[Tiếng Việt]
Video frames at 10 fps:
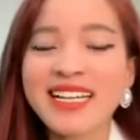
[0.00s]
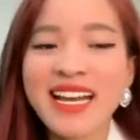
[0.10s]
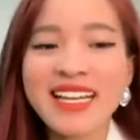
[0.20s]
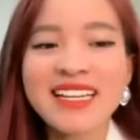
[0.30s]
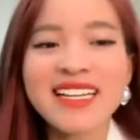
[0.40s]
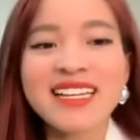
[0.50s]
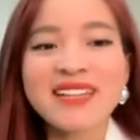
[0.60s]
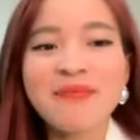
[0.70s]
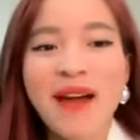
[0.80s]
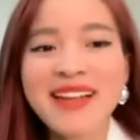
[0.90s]
Ok,
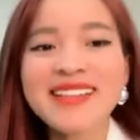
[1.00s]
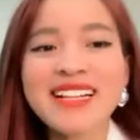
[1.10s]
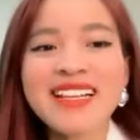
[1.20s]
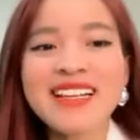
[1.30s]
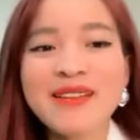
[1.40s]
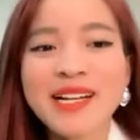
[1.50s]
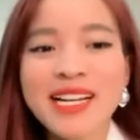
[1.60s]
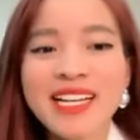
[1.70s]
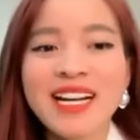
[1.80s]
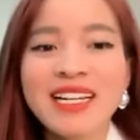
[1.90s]
bạn chính là những gì bạn
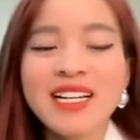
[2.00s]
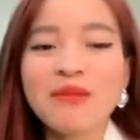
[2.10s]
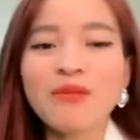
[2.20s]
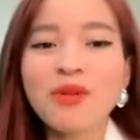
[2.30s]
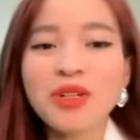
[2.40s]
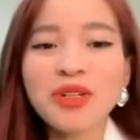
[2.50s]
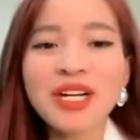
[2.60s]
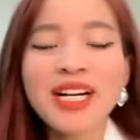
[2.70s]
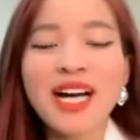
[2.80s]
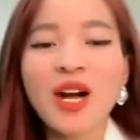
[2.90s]
nghĩ hả? Một
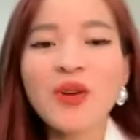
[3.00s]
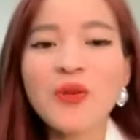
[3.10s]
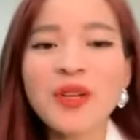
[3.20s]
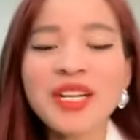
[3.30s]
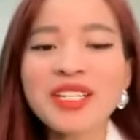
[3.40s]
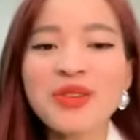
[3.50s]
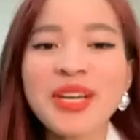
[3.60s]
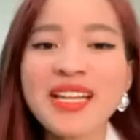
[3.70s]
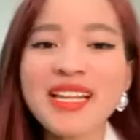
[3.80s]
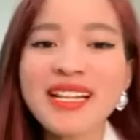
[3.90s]
người á, họ luôn có những cái suy
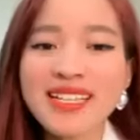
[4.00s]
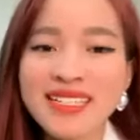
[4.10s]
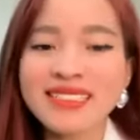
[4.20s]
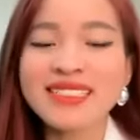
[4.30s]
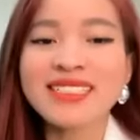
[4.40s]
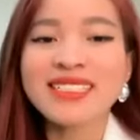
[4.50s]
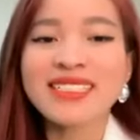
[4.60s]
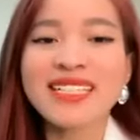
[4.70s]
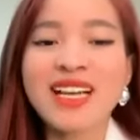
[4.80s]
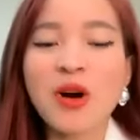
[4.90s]
nghĩ tích cực
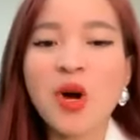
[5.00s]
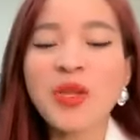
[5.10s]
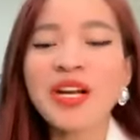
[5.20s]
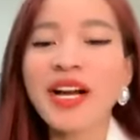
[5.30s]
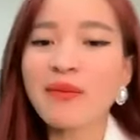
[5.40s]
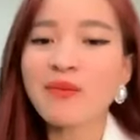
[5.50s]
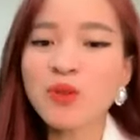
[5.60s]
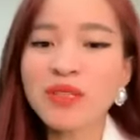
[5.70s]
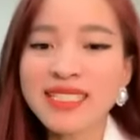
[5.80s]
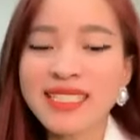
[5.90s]
thì họ có những cái cảm
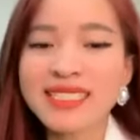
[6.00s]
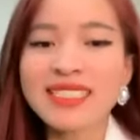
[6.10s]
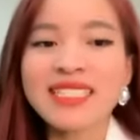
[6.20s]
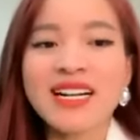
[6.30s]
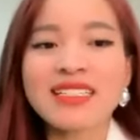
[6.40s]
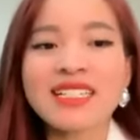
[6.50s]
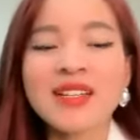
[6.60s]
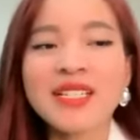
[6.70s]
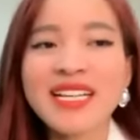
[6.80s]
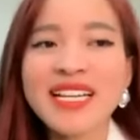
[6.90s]
xúc tích cực, họ sẽ có
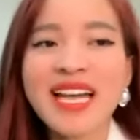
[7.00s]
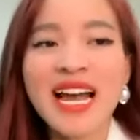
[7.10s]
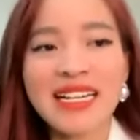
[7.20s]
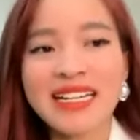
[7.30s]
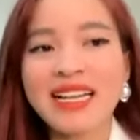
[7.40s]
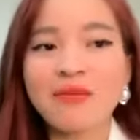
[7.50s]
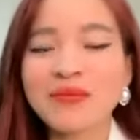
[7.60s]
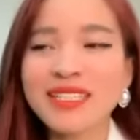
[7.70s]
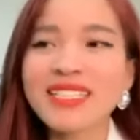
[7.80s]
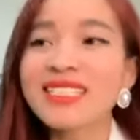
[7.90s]
những cái hành động
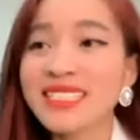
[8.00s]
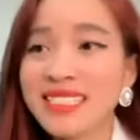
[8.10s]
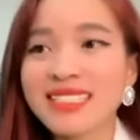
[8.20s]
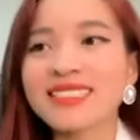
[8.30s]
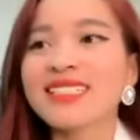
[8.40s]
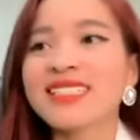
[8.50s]
tích cực